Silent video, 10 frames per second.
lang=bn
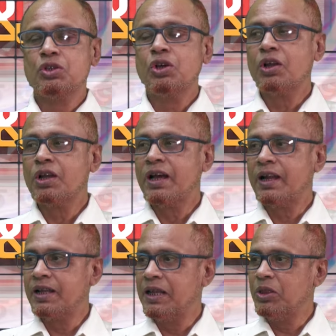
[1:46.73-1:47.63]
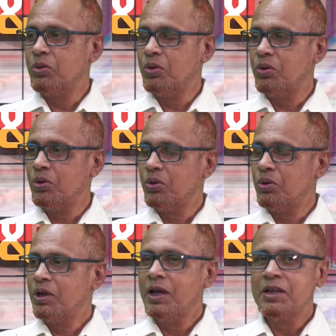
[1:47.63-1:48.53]
সরকার কিন্তু
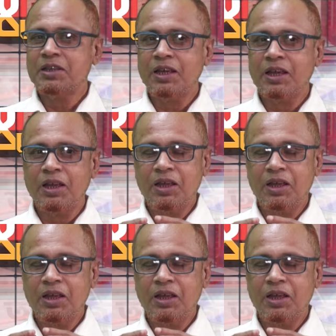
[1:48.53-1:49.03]
এই যে